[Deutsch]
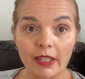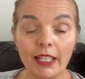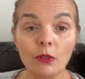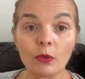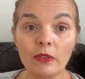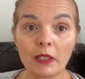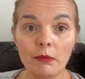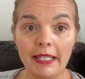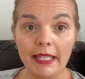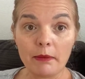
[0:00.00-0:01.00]
in unserem
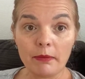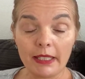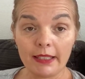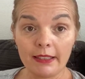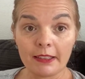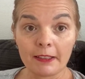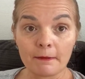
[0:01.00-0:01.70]
Leben ist,